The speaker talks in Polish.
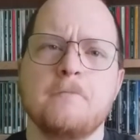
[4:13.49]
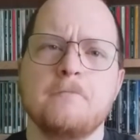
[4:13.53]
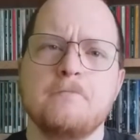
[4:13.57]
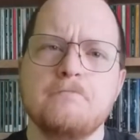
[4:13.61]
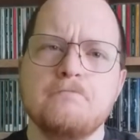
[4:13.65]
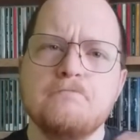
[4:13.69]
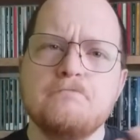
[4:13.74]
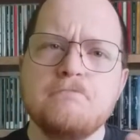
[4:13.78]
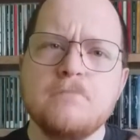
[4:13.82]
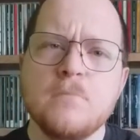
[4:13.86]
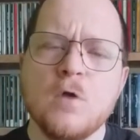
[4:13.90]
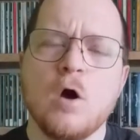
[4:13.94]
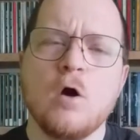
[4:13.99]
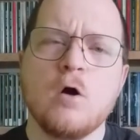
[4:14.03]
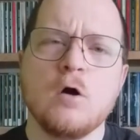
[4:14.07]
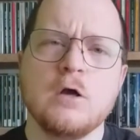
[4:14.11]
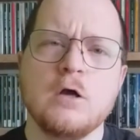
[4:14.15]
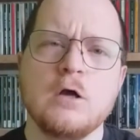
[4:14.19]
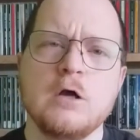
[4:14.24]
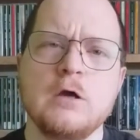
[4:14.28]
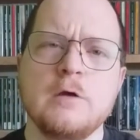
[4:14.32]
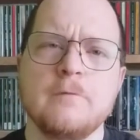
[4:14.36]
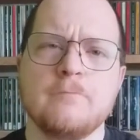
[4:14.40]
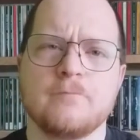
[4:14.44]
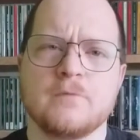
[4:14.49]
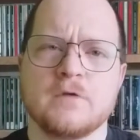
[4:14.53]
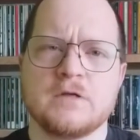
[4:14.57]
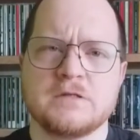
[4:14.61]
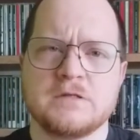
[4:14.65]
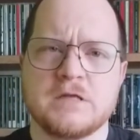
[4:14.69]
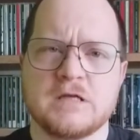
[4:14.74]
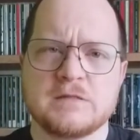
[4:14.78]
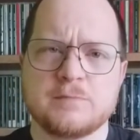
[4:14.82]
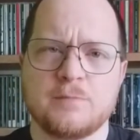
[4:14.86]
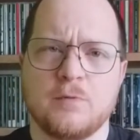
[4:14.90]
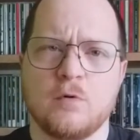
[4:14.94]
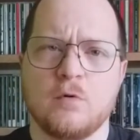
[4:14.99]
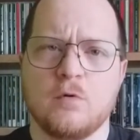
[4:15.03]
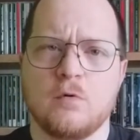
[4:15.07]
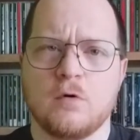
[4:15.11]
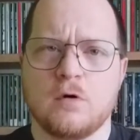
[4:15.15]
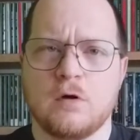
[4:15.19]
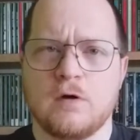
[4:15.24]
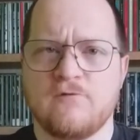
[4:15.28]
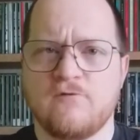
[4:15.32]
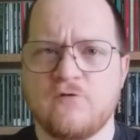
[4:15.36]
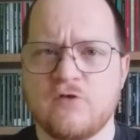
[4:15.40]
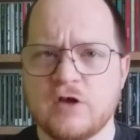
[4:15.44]
No i zespół
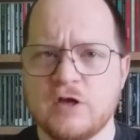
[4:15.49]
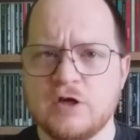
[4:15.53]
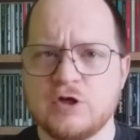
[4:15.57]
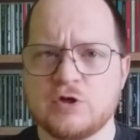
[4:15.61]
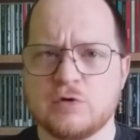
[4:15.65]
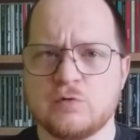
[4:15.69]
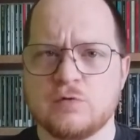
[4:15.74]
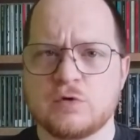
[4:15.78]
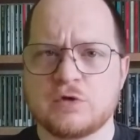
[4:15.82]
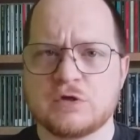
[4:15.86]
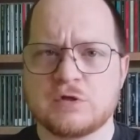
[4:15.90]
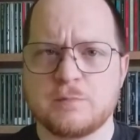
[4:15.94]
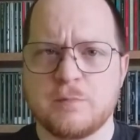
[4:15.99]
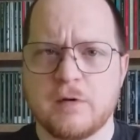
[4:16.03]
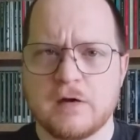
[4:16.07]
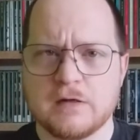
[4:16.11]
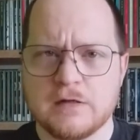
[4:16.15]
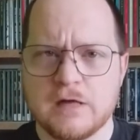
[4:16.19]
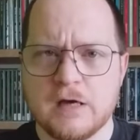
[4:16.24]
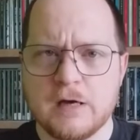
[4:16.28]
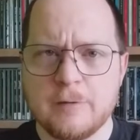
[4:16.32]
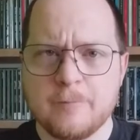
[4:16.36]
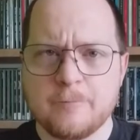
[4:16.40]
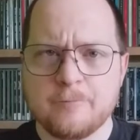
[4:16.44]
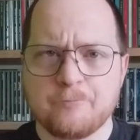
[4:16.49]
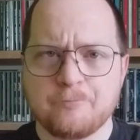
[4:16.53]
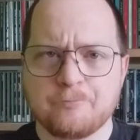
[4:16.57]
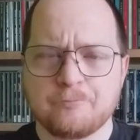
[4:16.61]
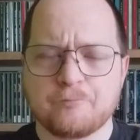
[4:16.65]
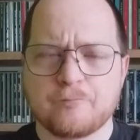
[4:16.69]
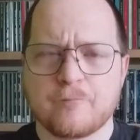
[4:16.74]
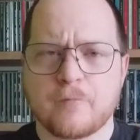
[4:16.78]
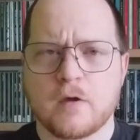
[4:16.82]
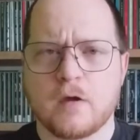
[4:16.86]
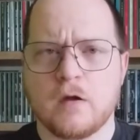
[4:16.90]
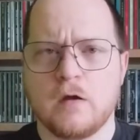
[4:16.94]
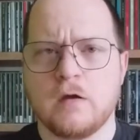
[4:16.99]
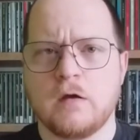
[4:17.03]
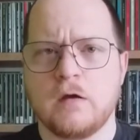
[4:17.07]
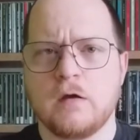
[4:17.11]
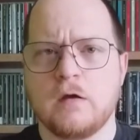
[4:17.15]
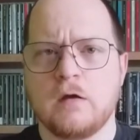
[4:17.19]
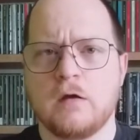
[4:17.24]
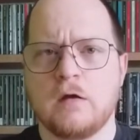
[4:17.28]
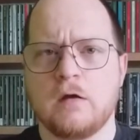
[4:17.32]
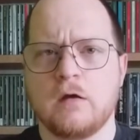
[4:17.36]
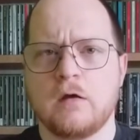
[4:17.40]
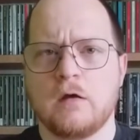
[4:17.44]
Free się rozpada,
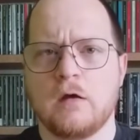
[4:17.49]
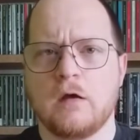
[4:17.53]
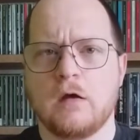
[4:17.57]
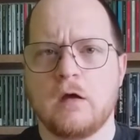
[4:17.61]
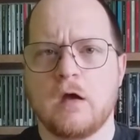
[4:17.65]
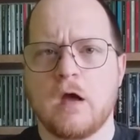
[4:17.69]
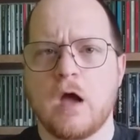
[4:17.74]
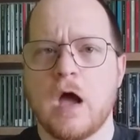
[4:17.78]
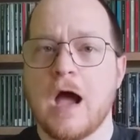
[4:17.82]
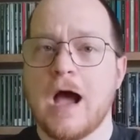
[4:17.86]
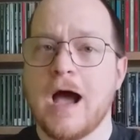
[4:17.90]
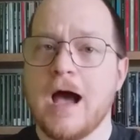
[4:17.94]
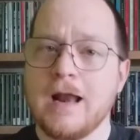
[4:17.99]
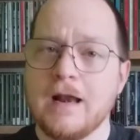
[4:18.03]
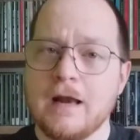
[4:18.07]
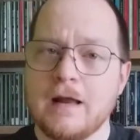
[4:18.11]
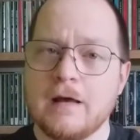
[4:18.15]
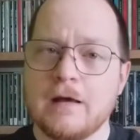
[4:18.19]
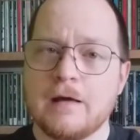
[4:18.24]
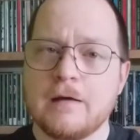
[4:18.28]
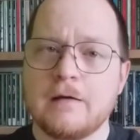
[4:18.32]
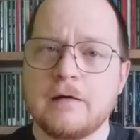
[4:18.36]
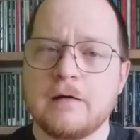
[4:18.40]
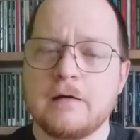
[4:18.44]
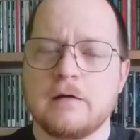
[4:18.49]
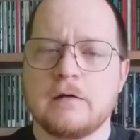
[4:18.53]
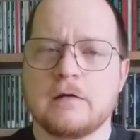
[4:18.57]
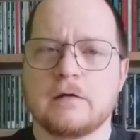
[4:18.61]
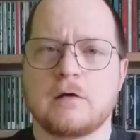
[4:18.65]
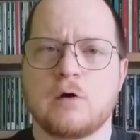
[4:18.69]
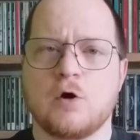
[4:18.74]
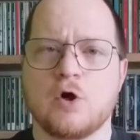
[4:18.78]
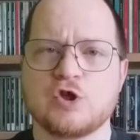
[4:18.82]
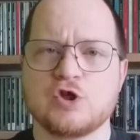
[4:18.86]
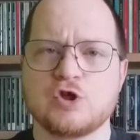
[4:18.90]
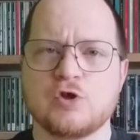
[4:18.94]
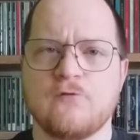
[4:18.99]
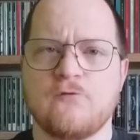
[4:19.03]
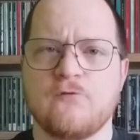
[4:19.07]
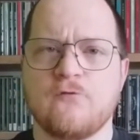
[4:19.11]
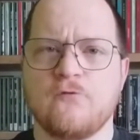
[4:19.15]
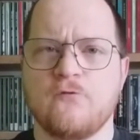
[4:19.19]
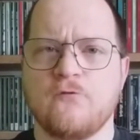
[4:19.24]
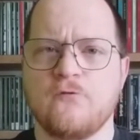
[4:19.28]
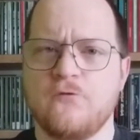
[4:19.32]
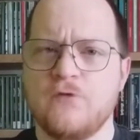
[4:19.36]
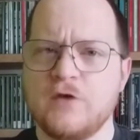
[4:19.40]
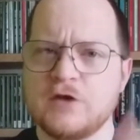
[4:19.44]
ale Kosow
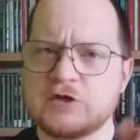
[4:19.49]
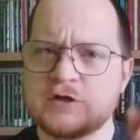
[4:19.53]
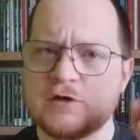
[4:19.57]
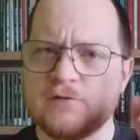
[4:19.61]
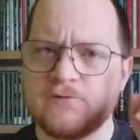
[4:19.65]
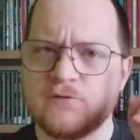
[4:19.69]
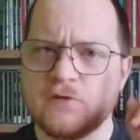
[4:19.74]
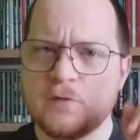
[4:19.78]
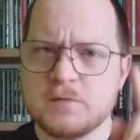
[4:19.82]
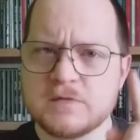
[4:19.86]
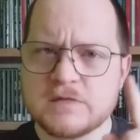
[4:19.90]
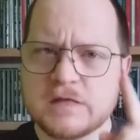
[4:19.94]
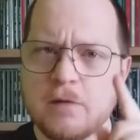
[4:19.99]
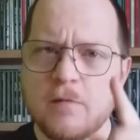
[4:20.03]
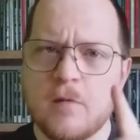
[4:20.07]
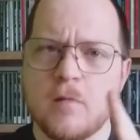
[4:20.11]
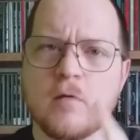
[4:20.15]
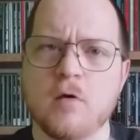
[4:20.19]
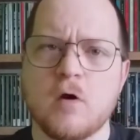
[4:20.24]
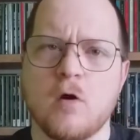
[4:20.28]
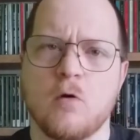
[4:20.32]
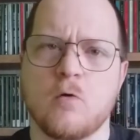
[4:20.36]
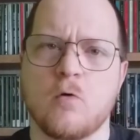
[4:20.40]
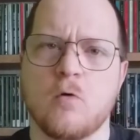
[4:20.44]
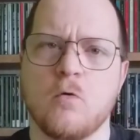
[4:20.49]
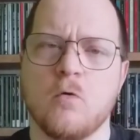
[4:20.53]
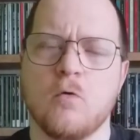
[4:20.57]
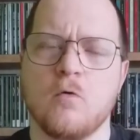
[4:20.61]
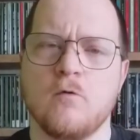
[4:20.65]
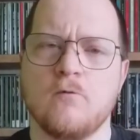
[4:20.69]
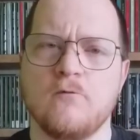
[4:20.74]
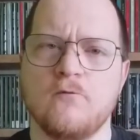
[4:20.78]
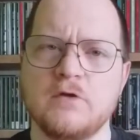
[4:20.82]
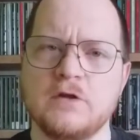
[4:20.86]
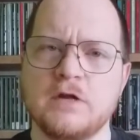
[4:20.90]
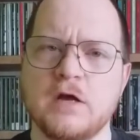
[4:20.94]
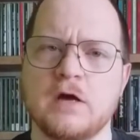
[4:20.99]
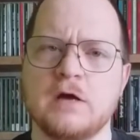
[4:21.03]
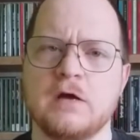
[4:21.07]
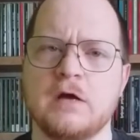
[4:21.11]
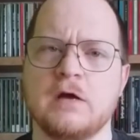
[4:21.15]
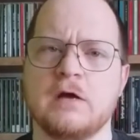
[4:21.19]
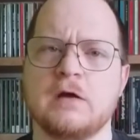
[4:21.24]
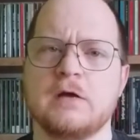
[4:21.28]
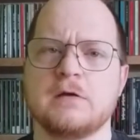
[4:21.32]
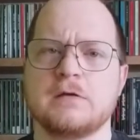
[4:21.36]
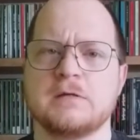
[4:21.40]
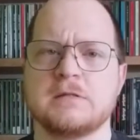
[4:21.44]
jeszcze w tym samym roku
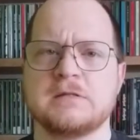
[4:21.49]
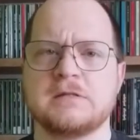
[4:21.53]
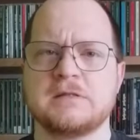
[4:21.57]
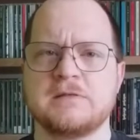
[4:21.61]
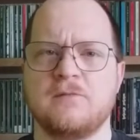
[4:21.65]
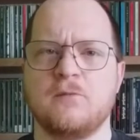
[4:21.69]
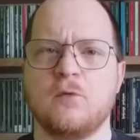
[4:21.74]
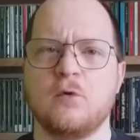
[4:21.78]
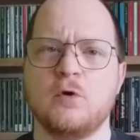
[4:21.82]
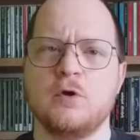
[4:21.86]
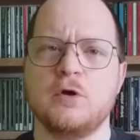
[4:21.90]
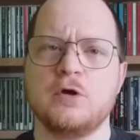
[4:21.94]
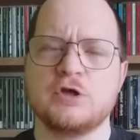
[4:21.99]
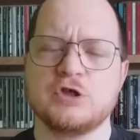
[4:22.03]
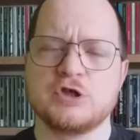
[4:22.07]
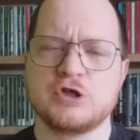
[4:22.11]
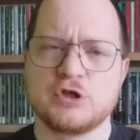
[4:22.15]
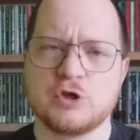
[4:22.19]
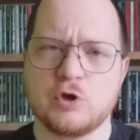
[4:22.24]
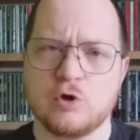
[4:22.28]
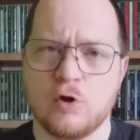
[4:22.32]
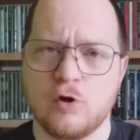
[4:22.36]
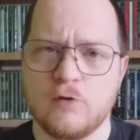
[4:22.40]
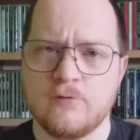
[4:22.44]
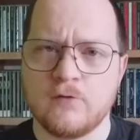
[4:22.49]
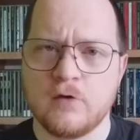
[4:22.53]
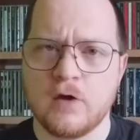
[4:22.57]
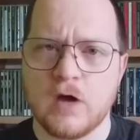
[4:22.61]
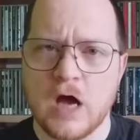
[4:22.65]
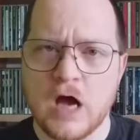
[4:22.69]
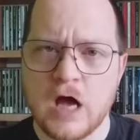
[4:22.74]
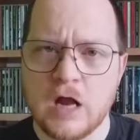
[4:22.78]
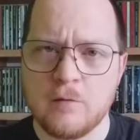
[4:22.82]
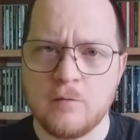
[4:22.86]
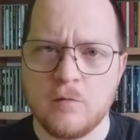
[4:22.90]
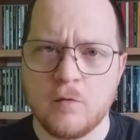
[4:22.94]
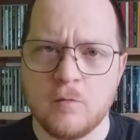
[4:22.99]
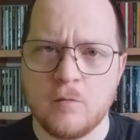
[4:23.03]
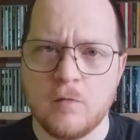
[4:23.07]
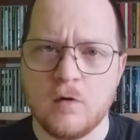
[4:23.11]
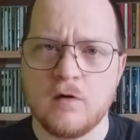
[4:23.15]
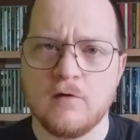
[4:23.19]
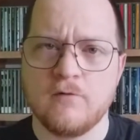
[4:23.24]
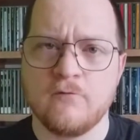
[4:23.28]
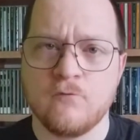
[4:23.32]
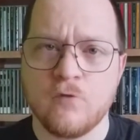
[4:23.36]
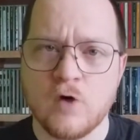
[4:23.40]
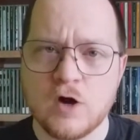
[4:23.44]
wydaje swój solowy album
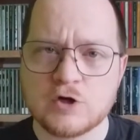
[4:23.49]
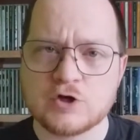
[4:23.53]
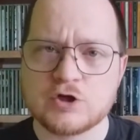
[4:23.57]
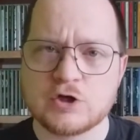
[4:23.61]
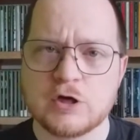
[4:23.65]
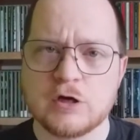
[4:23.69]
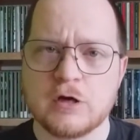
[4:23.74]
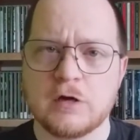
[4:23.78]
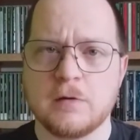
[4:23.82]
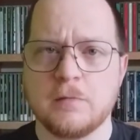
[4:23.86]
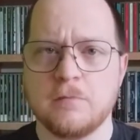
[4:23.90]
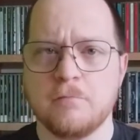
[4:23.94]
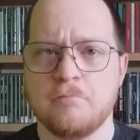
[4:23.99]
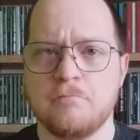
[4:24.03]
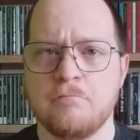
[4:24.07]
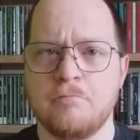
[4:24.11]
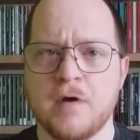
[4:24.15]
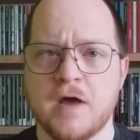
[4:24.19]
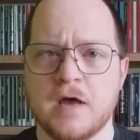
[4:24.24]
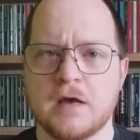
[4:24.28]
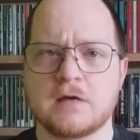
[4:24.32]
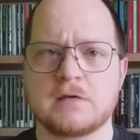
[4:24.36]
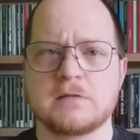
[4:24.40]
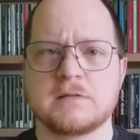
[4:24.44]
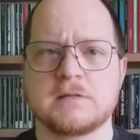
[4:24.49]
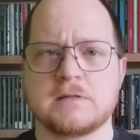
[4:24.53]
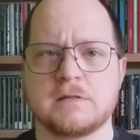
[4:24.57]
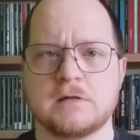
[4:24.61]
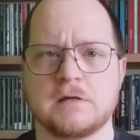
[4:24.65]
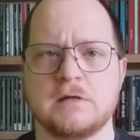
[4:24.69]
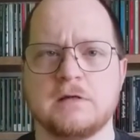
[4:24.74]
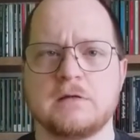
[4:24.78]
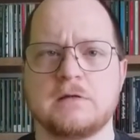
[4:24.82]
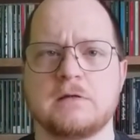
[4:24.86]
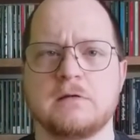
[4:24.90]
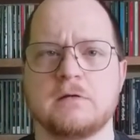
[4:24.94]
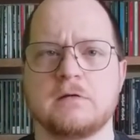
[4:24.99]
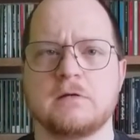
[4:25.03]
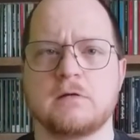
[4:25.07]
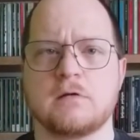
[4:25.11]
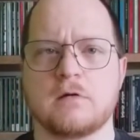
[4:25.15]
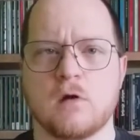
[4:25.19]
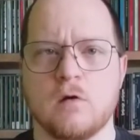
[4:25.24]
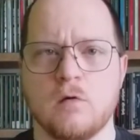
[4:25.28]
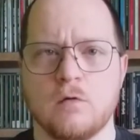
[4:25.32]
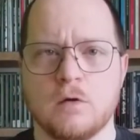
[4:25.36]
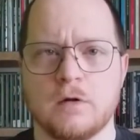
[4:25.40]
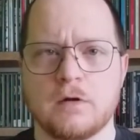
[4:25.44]
właśnie Backstreet
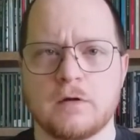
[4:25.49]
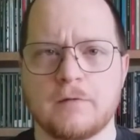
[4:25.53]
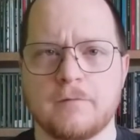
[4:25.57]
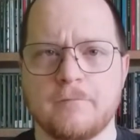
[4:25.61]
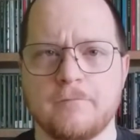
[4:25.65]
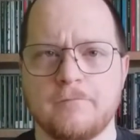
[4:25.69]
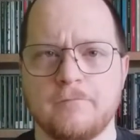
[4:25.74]
Crawler.